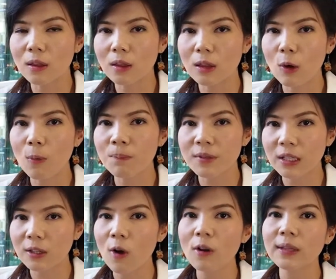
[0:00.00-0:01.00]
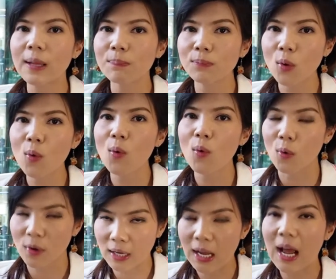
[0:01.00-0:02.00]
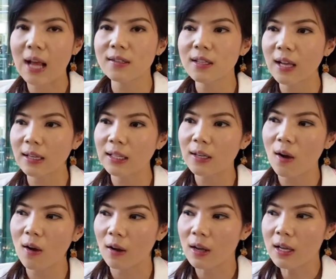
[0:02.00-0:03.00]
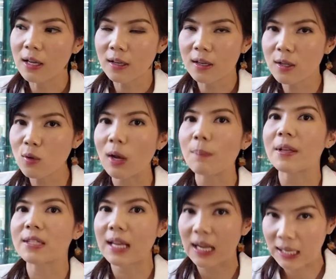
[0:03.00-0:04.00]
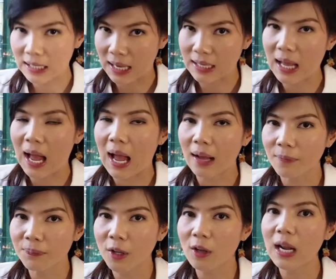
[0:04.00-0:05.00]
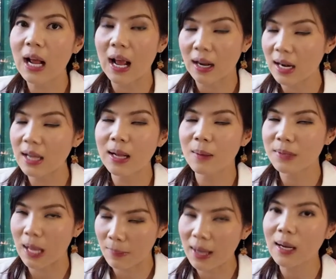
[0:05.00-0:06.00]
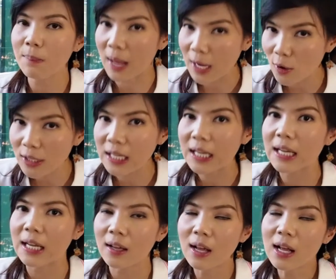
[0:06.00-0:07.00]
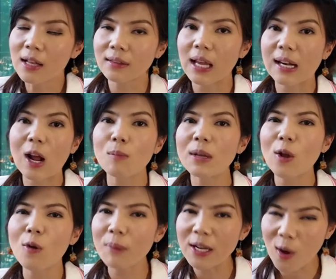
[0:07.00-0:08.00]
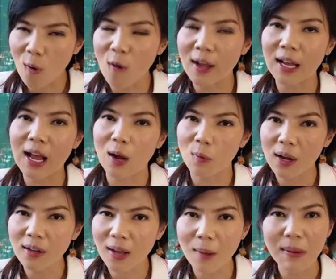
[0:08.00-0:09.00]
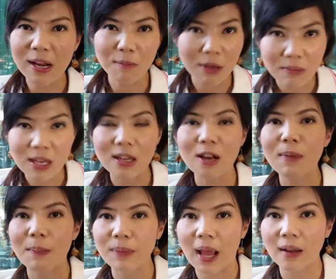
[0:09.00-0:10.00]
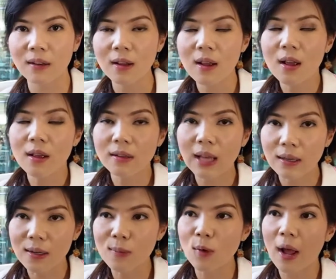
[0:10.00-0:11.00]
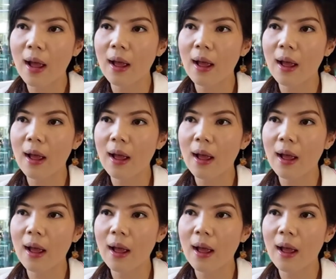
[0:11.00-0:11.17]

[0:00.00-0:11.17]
นมสต็อกเต็มตู้นะคะซึ่งอันนี้ก็ขึ้นอยู่กับปัจจัยอะไรหลายอย่างก็ถ้าหากใครสามารถทำได้ก็ดีแต่เราไม่ต้องไปนอยค่ะว่าทำไมเราไม่มีเยอะแบบนั้นอย่าลืมว่า